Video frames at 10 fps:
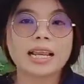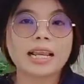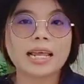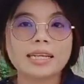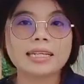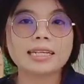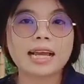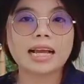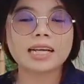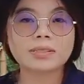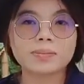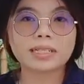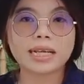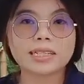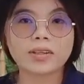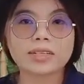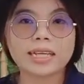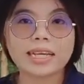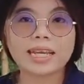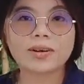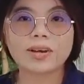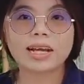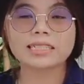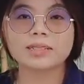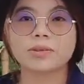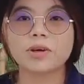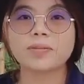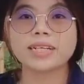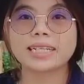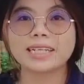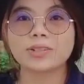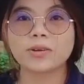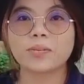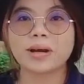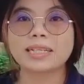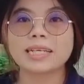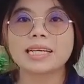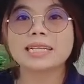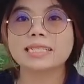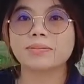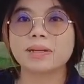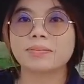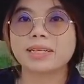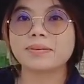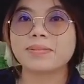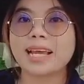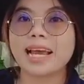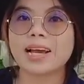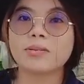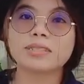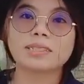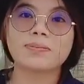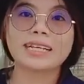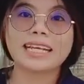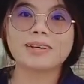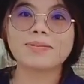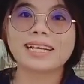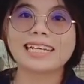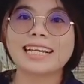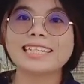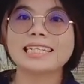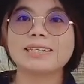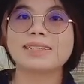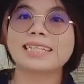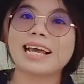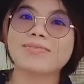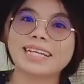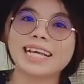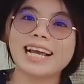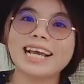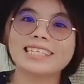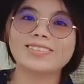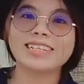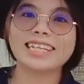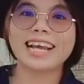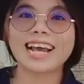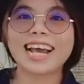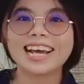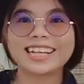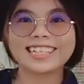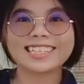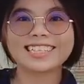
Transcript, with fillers: และนี่นะคะก็จะเป็นขั้นตอนง่ายๆของการเสียบยอดมะเขือเทศโทมัสสำหรับคลิปหน้าอังุ่นจะไปไหนทำอะไรนั้นอย่าลืมติดตามกันนะคะ สวัสดีค่ะ